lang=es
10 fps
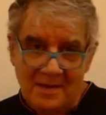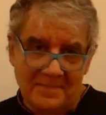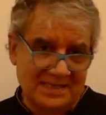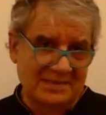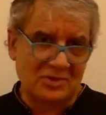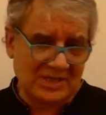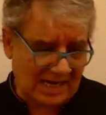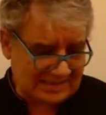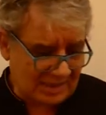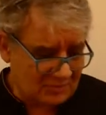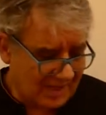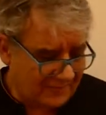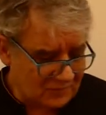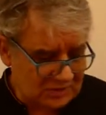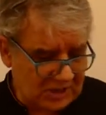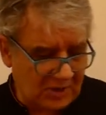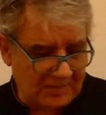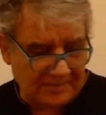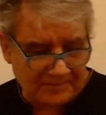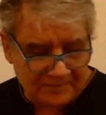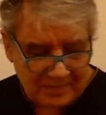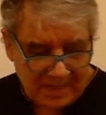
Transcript: Pasemos a la segunda función.